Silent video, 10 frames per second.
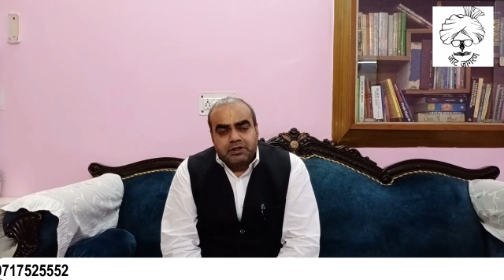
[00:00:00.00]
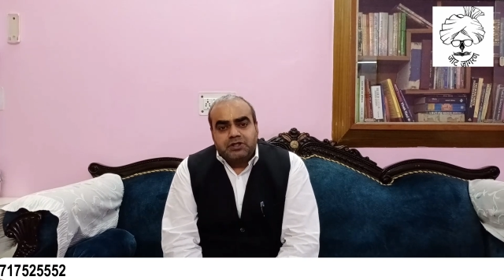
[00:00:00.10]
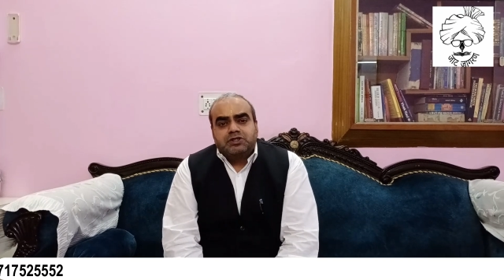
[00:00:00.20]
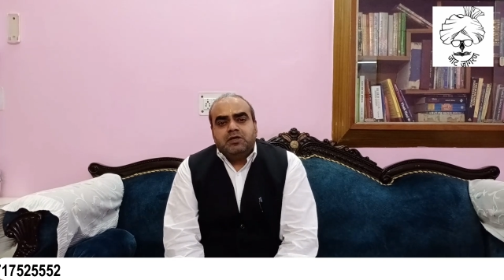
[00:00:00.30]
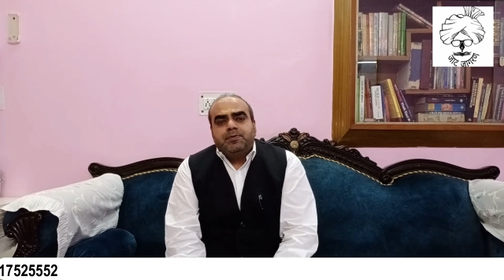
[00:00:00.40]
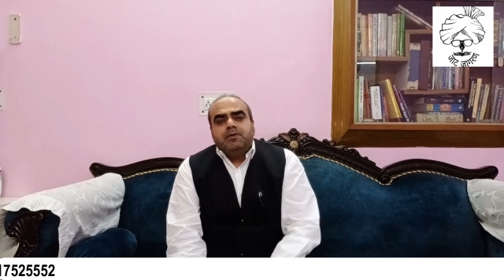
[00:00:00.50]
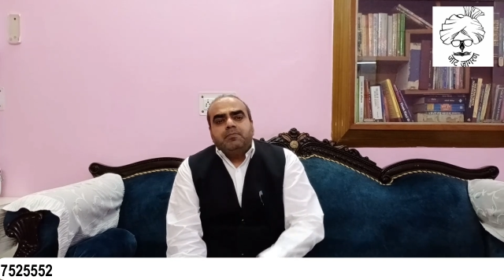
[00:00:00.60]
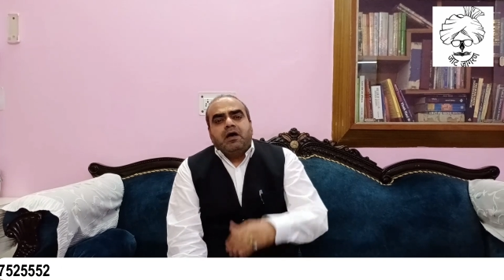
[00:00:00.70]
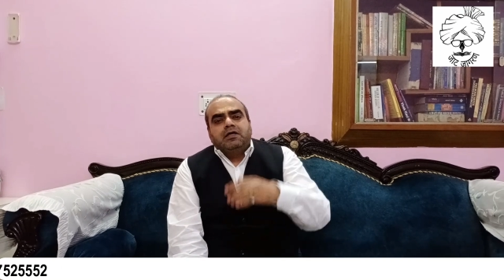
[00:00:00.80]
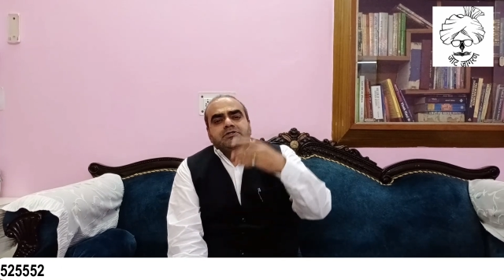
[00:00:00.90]
किसी भी
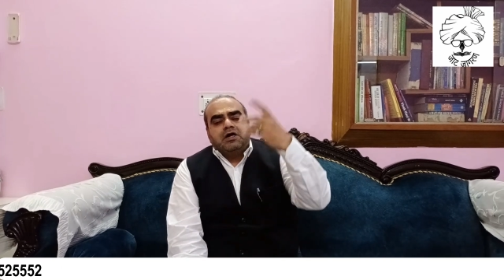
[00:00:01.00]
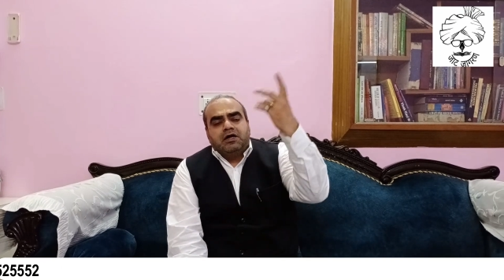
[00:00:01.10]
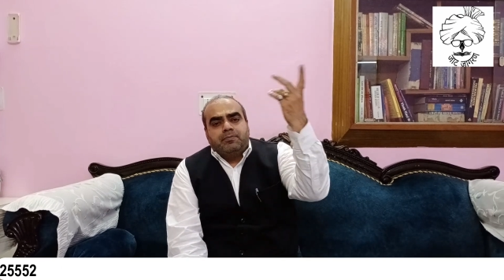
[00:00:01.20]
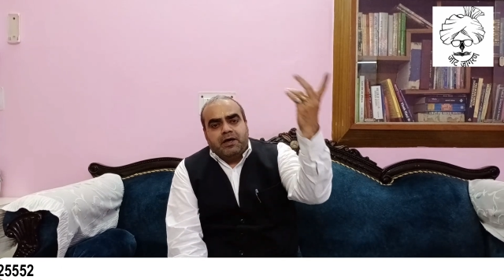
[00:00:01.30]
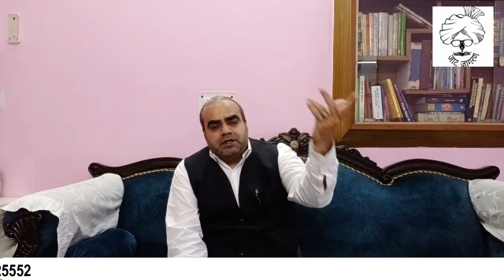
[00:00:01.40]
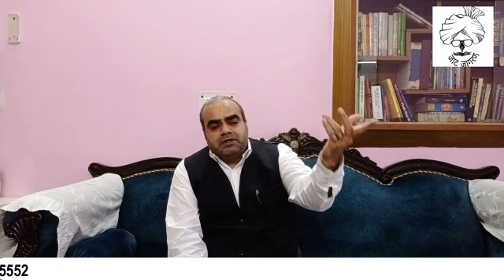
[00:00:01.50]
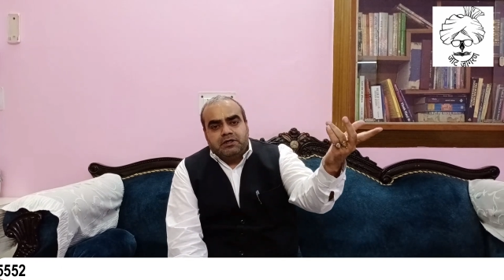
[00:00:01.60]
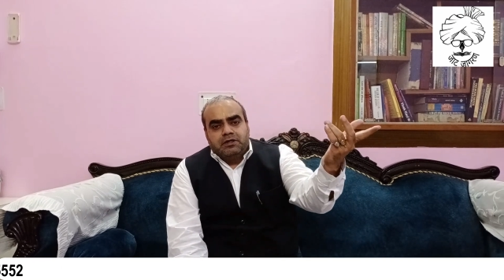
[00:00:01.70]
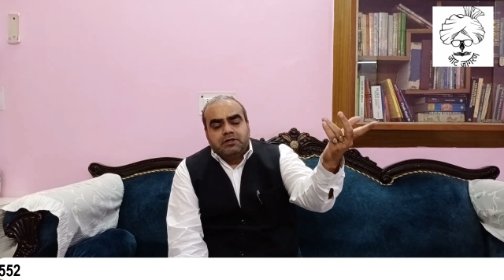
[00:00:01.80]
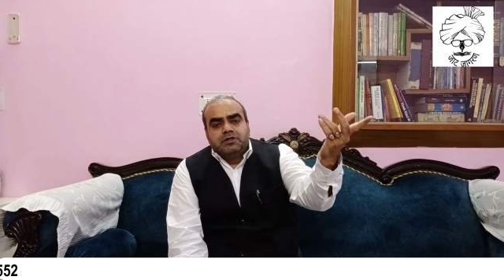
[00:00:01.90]
महान जाट भाई की